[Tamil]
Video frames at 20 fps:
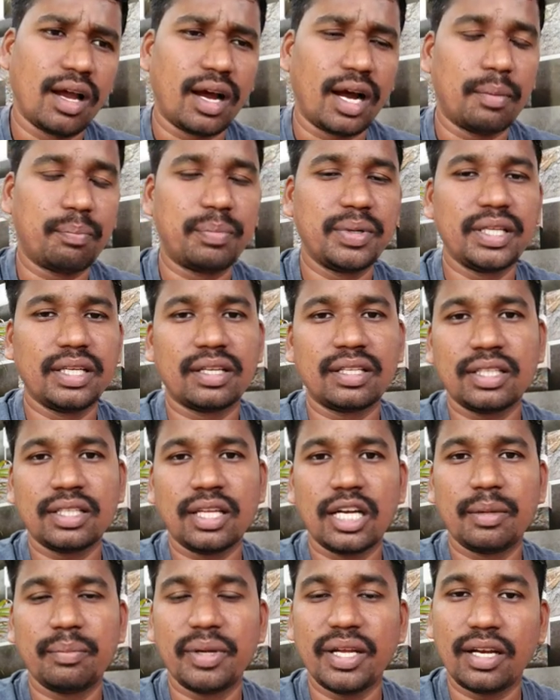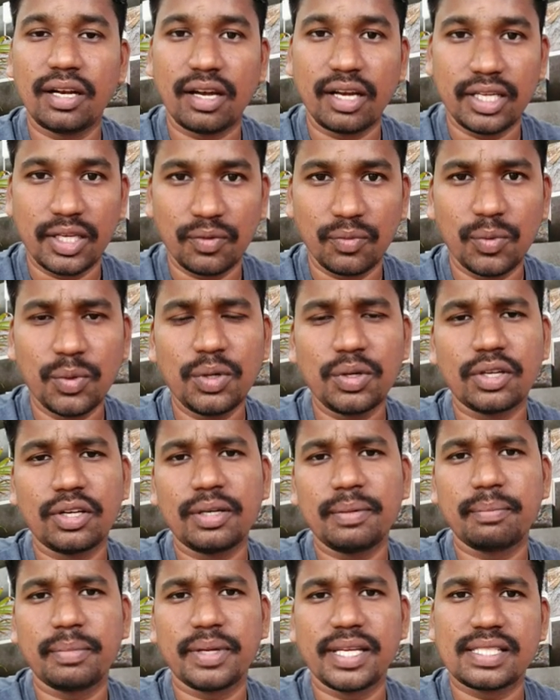அப்படி இருந்தாலுமே நான் எவ்வளோ
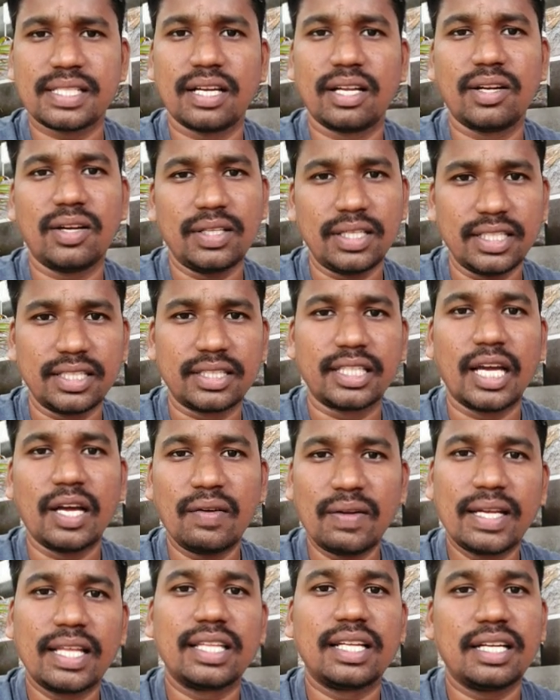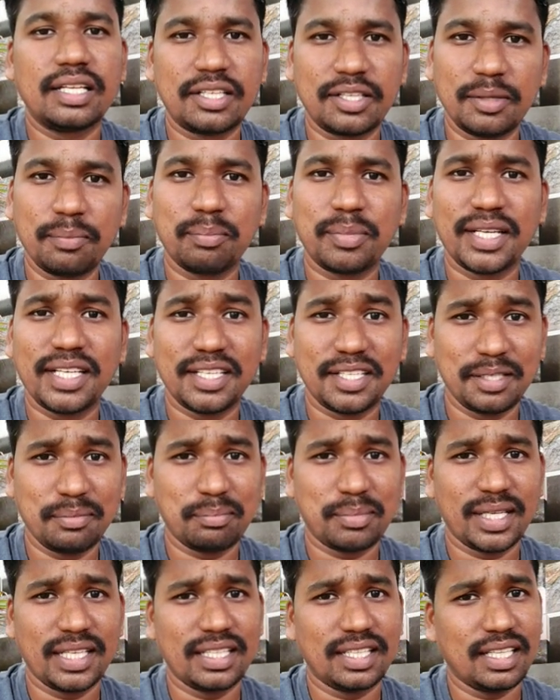நேரம் பேசினாலும் அதில் தேவையில்லாதெல்லாம் ட்ரிம் பண்ணி
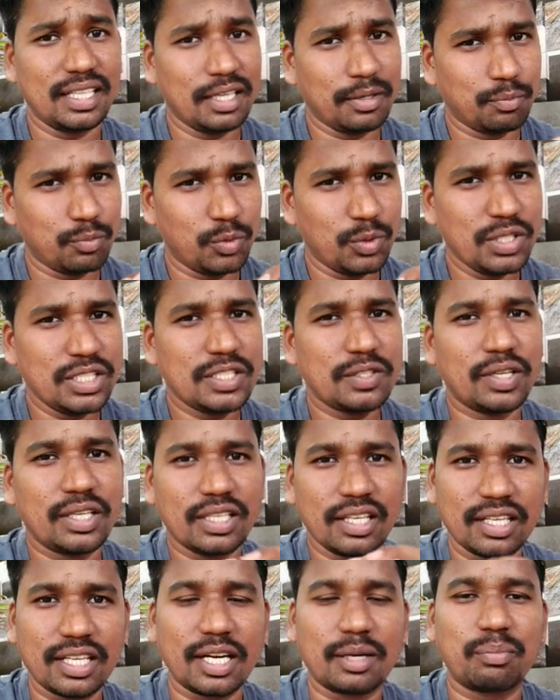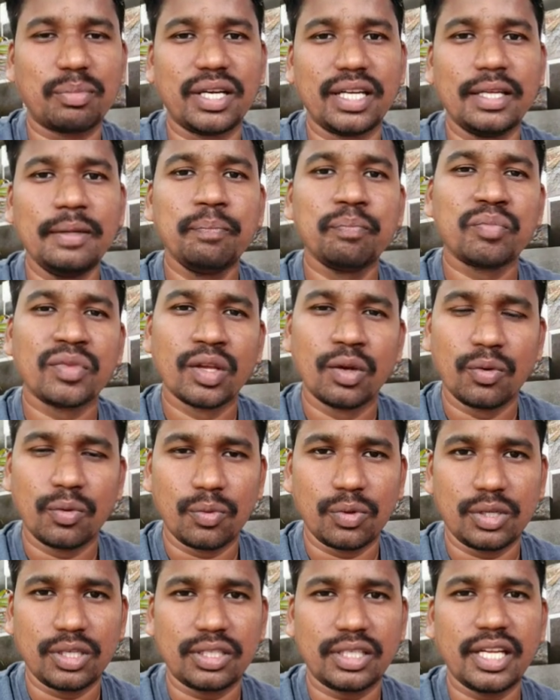ட்ரிம் பண்ணி தான் நான் முடிஞ்ச வரைக்கும் கட் பண்ணி
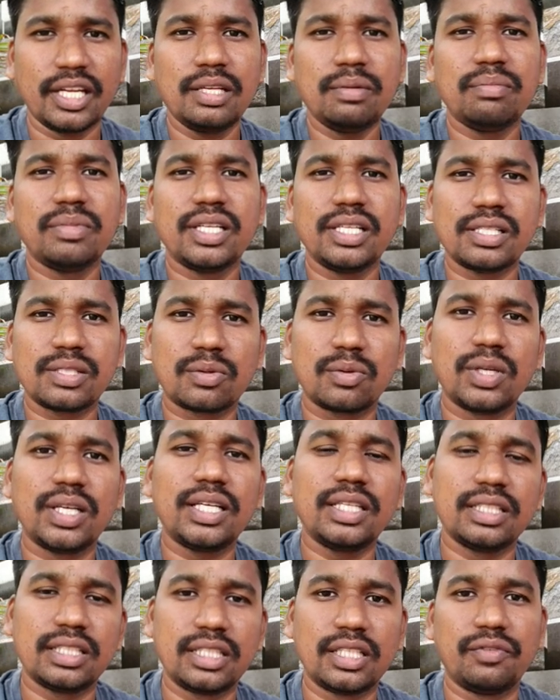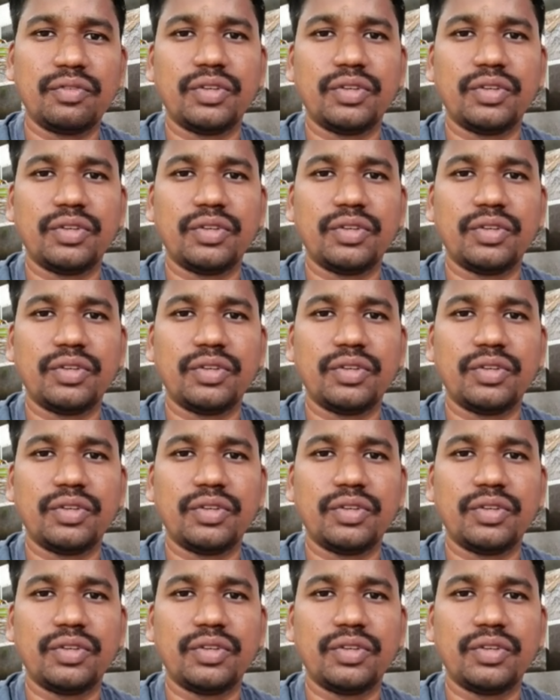ஒரு டென் மினிட்ஸ்க்குள்ளே இந்த